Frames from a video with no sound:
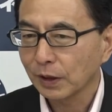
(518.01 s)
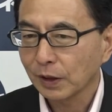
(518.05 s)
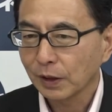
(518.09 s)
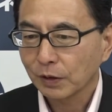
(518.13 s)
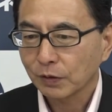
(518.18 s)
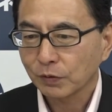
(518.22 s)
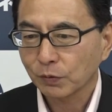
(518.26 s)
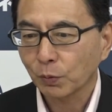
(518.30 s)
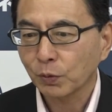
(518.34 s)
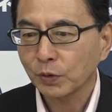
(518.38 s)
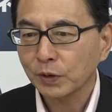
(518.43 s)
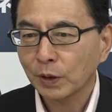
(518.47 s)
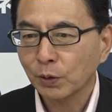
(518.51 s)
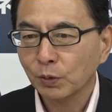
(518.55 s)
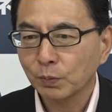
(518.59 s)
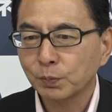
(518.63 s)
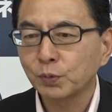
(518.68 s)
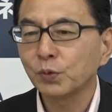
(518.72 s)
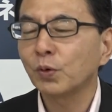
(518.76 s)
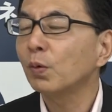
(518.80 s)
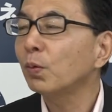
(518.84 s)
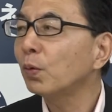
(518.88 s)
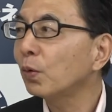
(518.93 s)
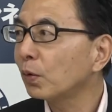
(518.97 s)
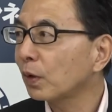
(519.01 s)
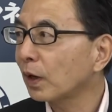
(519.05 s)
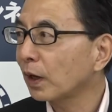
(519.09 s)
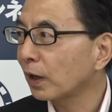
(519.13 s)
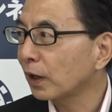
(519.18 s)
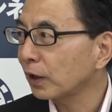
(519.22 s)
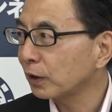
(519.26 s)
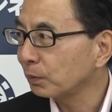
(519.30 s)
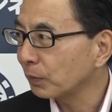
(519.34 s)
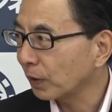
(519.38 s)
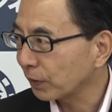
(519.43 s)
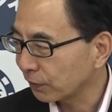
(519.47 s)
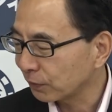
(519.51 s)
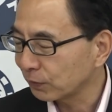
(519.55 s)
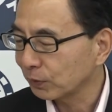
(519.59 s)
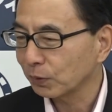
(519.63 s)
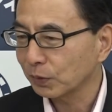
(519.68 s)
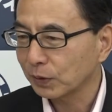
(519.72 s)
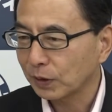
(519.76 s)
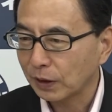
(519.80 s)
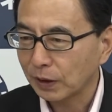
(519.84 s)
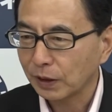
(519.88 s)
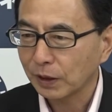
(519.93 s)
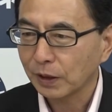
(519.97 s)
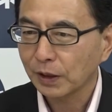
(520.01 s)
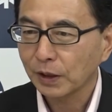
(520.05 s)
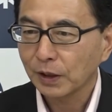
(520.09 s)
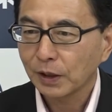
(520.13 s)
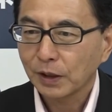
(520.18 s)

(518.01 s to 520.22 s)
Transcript: そこにあのプロボーラーがいますので、